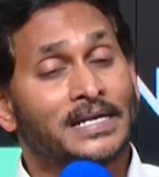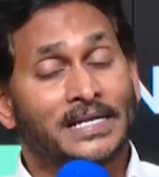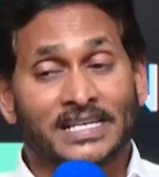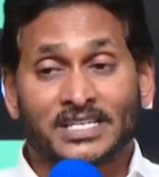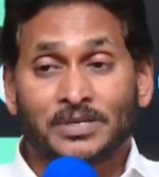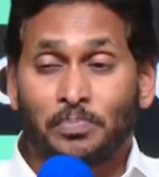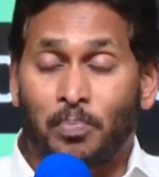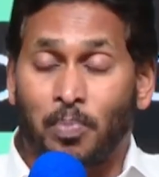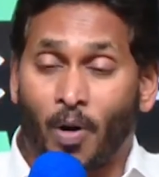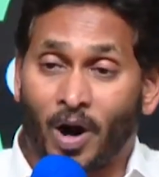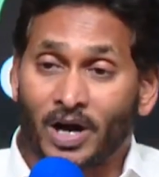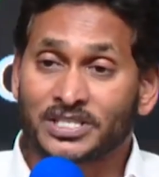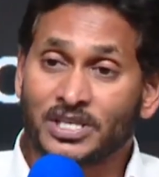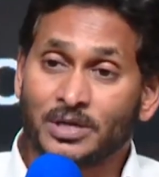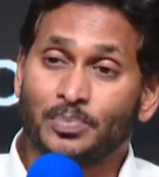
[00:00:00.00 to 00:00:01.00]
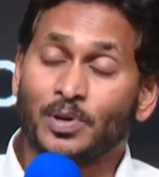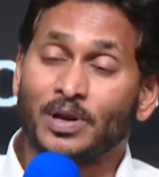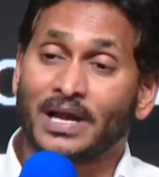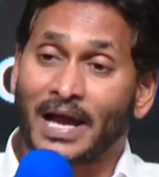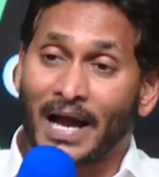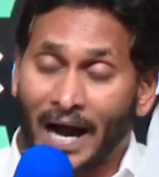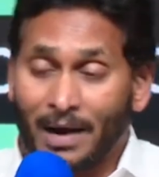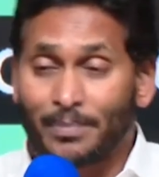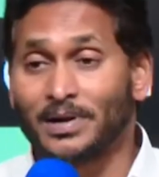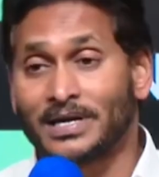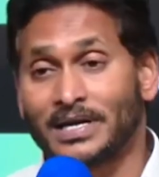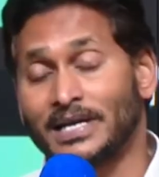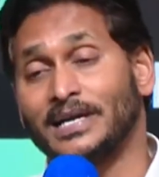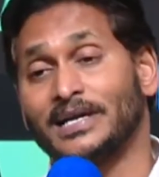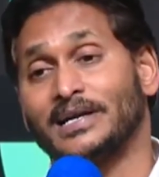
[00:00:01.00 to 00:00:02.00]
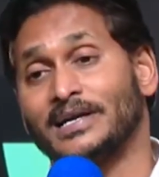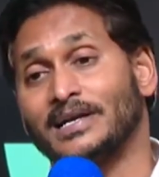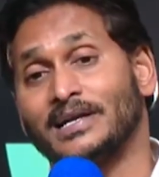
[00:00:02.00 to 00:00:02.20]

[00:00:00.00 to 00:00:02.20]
ఇట్ ఈస్ పాసిబుల్ కాబట్టే